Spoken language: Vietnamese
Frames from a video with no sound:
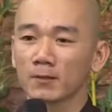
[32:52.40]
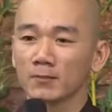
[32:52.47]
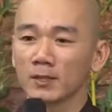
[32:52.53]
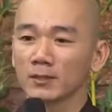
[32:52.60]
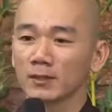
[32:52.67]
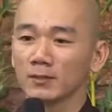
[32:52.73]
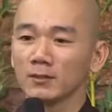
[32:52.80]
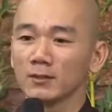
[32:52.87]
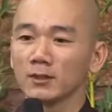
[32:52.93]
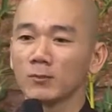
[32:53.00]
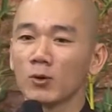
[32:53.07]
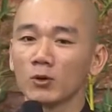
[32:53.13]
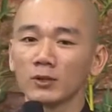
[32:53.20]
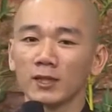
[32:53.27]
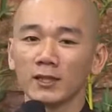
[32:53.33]
Và chính sự
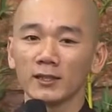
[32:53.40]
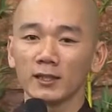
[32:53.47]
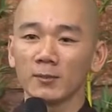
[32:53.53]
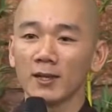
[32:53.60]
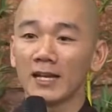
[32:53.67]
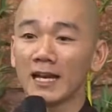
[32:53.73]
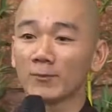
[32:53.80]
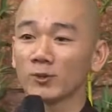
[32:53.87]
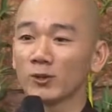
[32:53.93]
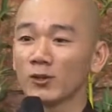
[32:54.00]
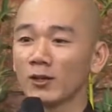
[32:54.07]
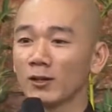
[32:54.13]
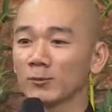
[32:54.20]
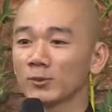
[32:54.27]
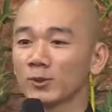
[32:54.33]
bố thí nó mới làm cho
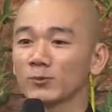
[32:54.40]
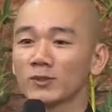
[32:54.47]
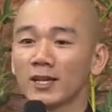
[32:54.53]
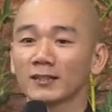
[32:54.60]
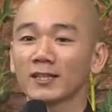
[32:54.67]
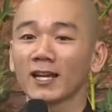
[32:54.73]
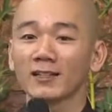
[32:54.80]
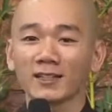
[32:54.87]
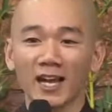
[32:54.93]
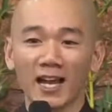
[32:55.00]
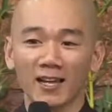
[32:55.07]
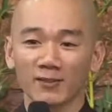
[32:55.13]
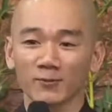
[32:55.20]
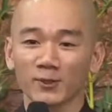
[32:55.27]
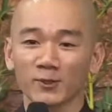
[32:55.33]
lòng chúng ta thanh
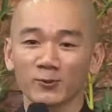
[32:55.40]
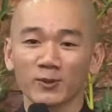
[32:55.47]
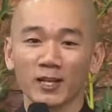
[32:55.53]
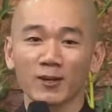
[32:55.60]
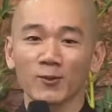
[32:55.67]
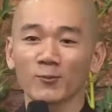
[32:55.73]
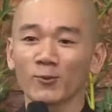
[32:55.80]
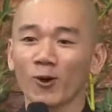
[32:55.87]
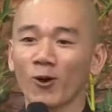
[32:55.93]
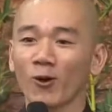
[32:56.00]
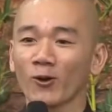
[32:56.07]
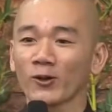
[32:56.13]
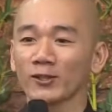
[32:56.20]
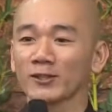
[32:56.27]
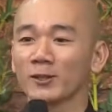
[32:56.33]
thản, vì chúng ta không
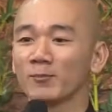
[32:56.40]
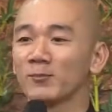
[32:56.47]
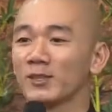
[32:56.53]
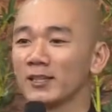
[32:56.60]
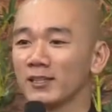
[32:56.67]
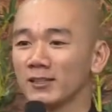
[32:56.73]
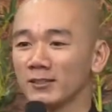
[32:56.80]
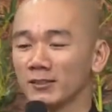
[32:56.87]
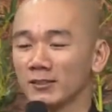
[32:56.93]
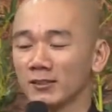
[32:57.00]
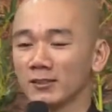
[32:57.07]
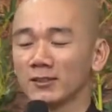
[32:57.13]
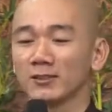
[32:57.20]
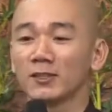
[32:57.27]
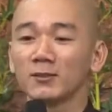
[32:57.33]
có cái tâm lý
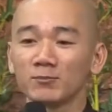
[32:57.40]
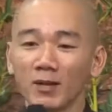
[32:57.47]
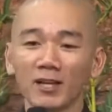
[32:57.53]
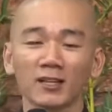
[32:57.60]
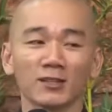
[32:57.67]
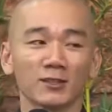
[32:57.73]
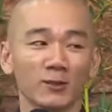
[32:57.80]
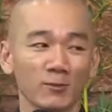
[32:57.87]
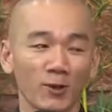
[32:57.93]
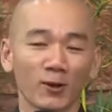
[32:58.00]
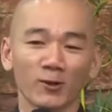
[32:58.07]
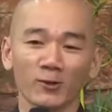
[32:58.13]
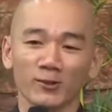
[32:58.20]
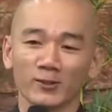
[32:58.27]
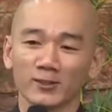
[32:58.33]
dính mắc ở trong
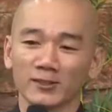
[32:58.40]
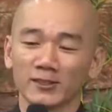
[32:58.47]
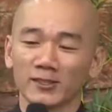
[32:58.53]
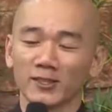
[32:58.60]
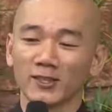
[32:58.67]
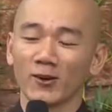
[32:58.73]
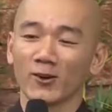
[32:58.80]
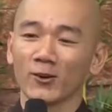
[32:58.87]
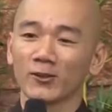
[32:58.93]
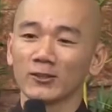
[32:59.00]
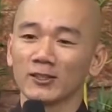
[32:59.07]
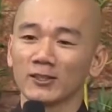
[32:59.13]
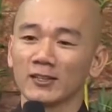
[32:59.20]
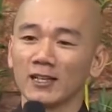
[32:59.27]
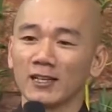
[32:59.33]
đó. Thì đó
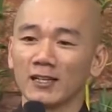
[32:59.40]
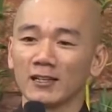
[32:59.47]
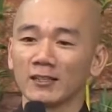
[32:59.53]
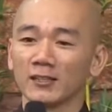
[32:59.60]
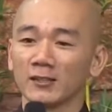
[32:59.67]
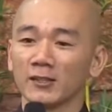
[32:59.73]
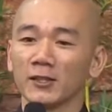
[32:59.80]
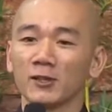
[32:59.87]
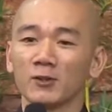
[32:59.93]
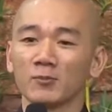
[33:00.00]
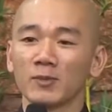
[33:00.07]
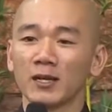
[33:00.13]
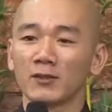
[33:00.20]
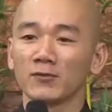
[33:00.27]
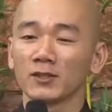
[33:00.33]
chính là điều
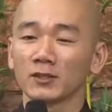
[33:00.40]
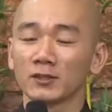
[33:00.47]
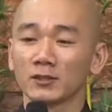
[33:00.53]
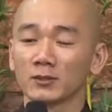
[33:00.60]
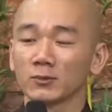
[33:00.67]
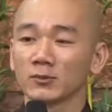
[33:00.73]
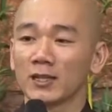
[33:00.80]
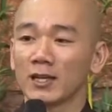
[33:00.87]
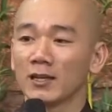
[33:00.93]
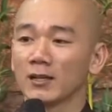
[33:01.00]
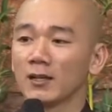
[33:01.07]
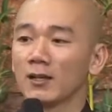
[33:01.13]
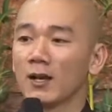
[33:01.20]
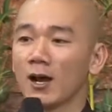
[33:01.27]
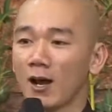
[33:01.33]
mà Phật tử chúng ta
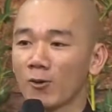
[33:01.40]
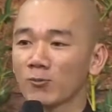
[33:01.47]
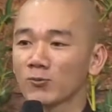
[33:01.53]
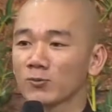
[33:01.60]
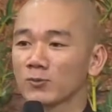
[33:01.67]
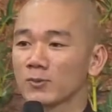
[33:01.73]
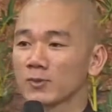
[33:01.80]
học.